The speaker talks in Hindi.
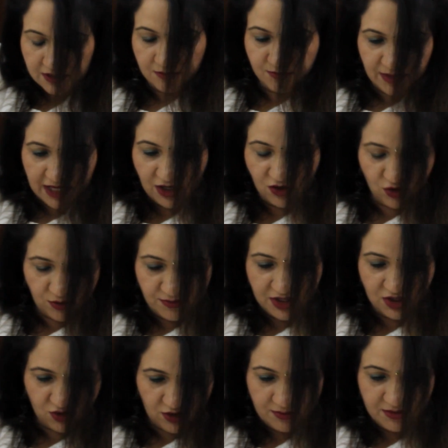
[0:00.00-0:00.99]
बैक कॉम्बिंग
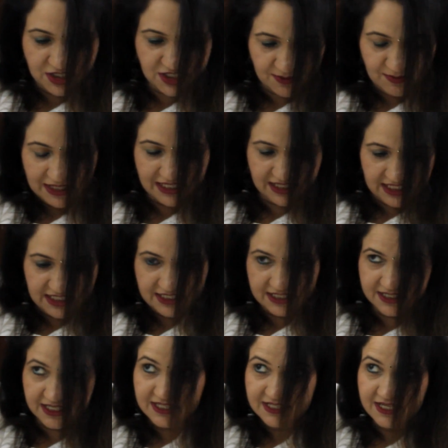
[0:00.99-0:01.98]
को हमेशा पहले नीचे
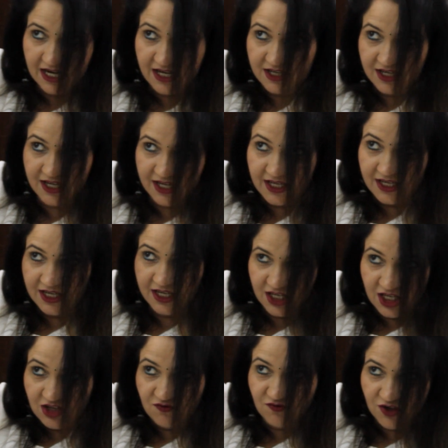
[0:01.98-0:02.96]
से स्टार्ट करेंगे
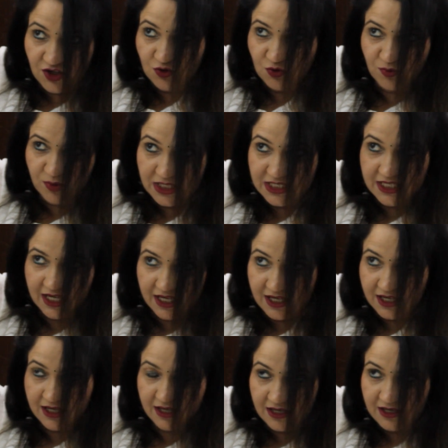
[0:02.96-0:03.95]
फिर ऊपर
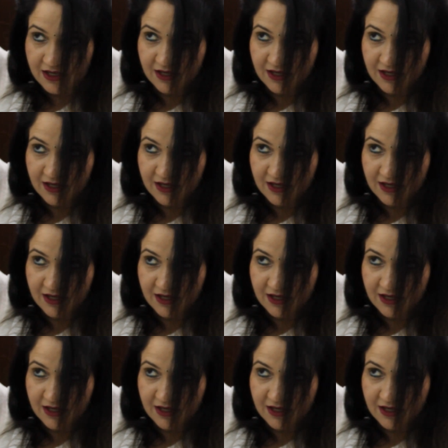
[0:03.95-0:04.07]
जाएंगे